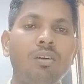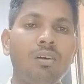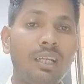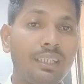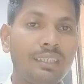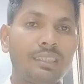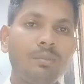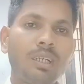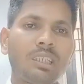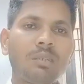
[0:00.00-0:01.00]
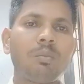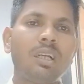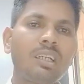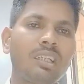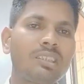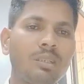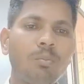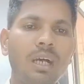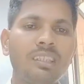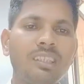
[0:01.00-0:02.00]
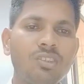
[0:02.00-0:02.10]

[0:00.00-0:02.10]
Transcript: और एक के मात्रा में अगर इसकी बात